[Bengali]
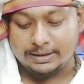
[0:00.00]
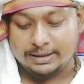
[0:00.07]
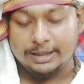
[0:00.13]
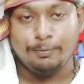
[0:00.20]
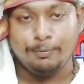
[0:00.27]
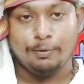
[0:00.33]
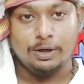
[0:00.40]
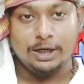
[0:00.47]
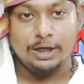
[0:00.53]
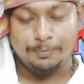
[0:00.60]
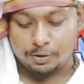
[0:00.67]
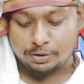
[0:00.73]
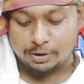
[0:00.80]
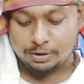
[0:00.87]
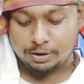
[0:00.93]
কি বললেন
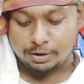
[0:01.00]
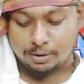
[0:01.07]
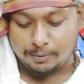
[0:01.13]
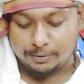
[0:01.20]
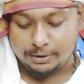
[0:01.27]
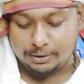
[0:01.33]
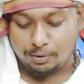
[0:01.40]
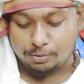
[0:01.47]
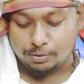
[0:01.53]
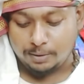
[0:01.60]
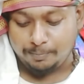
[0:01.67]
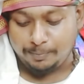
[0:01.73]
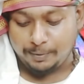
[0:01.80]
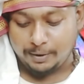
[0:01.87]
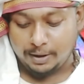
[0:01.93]
পর্ষদ সভাপতি গৌতম
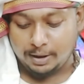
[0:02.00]
পাল